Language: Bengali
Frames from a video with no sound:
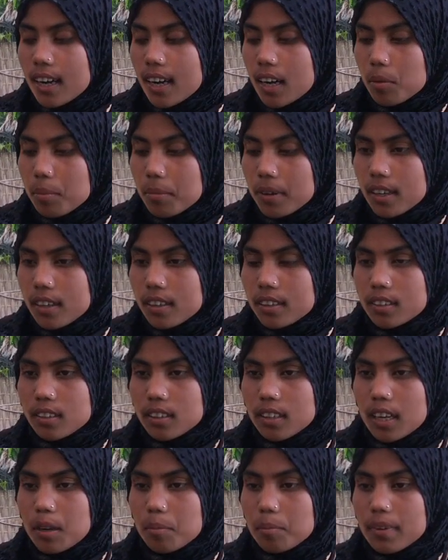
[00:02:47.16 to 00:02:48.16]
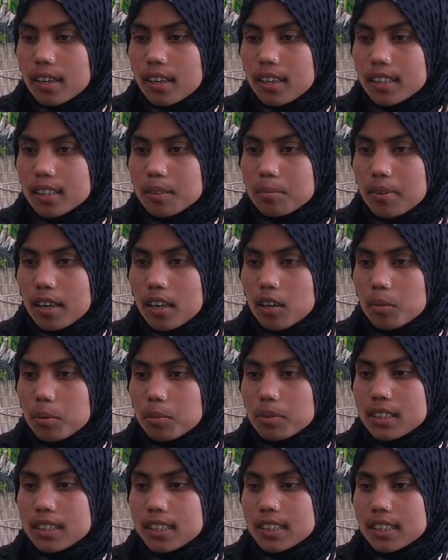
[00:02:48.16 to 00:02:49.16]
আবার আমরা ভালোভাবে
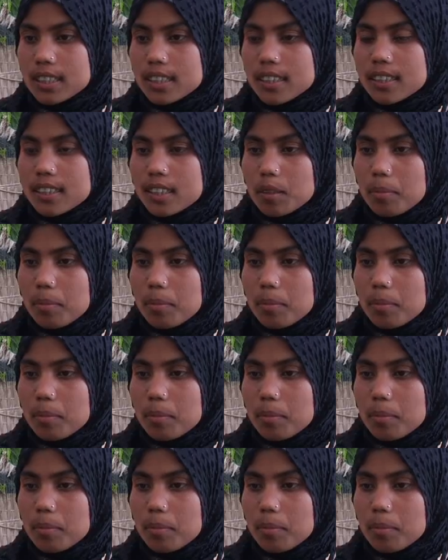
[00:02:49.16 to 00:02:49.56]
চিকিৎসা নিতে